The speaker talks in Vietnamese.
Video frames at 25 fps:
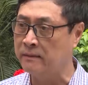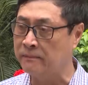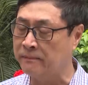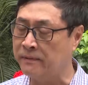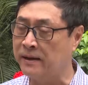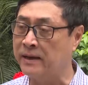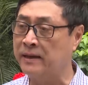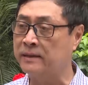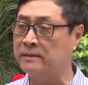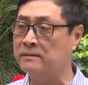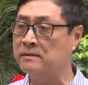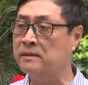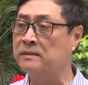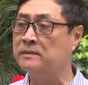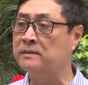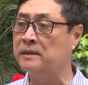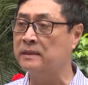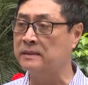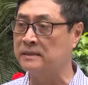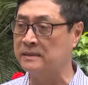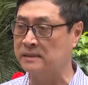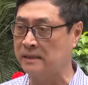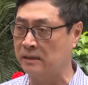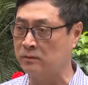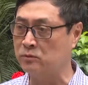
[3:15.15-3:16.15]
về chương
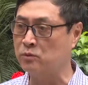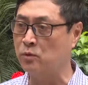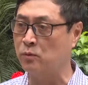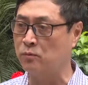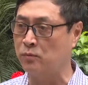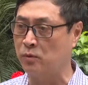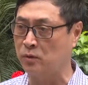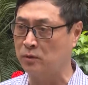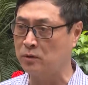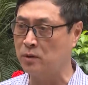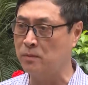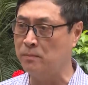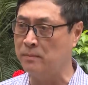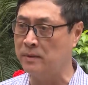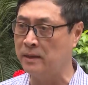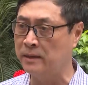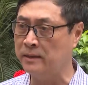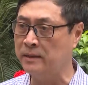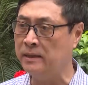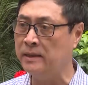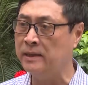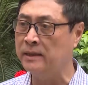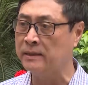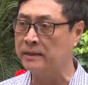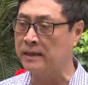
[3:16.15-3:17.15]
trình giáo dục phổ thông
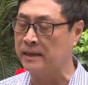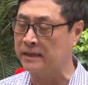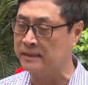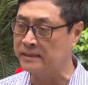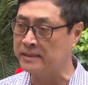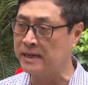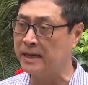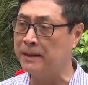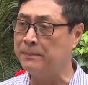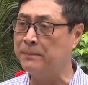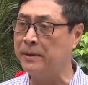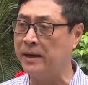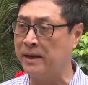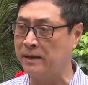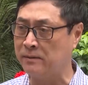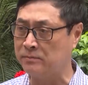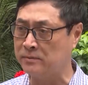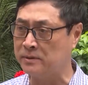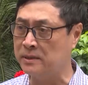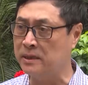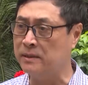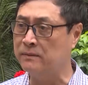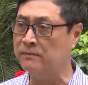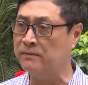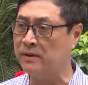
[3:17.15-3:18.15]
mới để cha mẹ học
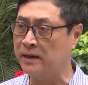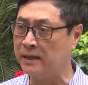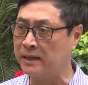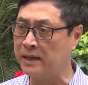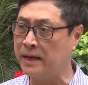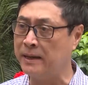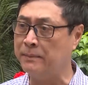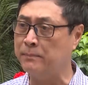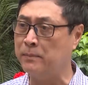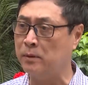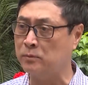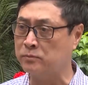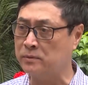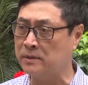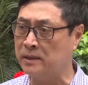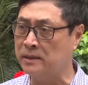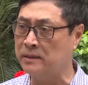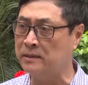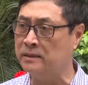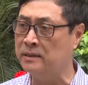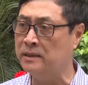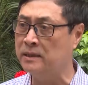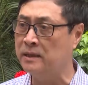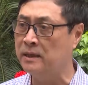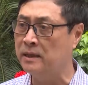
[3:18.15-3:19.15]
sinh và các em học
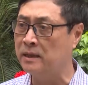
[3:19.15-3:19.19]
sinh